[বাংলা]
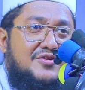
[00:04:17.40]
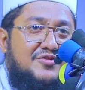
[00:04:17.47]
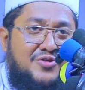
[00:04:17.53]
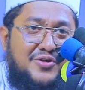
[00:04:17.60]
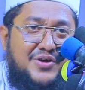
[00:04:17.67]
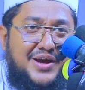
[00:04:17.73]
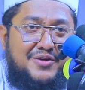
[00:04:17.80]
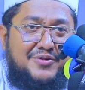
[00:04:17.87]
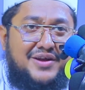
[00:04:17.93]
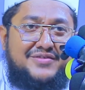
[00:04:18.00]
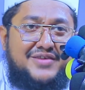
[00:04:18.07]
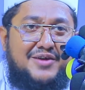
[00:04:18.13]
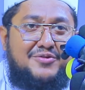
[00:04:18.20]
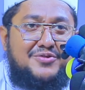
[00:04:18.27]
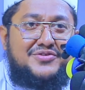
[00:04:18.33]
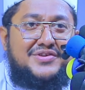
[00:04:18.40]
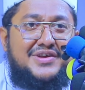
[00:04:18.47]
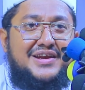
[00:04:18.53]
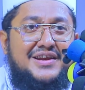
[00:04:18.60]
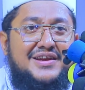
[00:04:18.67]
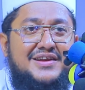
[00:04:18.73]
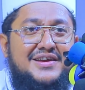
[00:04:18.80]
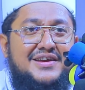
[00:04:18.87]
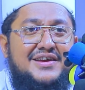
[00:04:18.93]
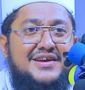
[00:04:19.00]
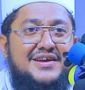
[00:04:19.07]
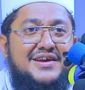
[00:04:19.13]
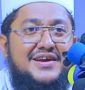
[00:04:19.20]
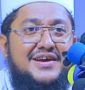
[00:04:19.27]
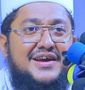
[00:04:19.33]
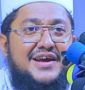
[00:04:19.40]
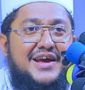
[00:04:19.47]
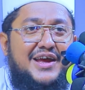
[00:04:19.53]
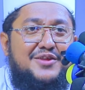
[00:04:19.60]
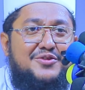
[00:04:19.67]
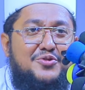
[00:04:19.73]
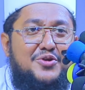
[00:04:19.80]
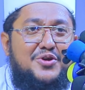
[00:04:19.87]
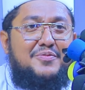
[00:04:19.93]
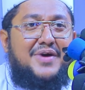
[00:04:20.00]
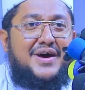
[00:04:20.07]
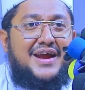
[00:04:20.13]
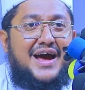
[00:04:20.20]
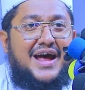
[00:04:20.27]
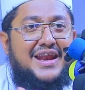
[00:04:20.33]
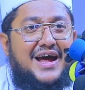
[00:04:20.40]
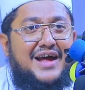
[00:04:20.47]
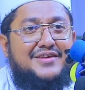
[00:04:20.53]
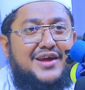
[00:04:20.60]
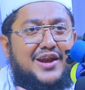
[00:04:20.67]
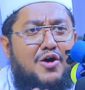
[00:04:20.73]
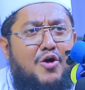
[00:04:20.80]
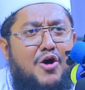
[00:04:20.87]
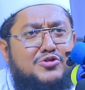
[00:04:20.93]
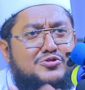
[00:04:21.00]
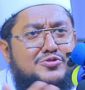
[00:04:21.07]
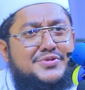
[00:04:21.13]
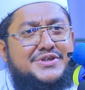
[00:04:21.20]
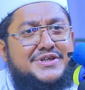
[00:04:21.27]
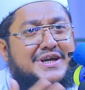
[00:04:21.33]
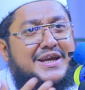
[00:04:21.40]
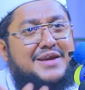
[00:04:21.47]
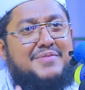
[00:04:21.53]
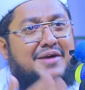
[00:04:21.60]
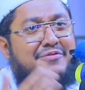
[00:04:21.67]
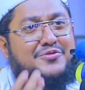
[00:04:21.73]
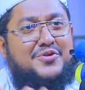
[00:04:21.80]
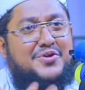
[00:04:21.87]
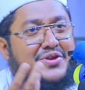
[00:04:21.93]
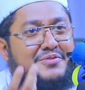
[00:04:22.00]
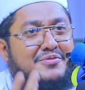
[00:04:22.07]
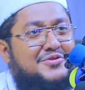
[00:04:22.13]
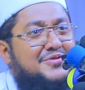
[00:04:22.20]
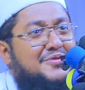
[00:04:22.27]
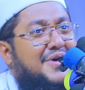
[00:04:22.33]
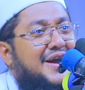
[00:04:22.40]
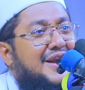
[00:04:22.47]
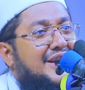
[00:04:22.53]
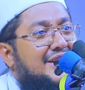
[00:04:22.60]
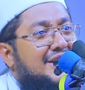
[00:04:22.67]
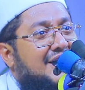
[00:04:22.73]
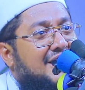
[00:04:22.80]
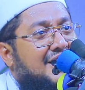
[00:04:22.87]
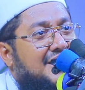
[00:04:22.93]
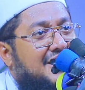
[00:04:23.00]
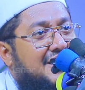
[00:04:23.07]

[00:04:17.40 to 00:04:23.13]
সগিরা গুণা যা করছেন এই দুইবারে আল্লাহ তালা অটোমেটিক্যালি মাফ করে দিবে সুবাহান আল্লাহ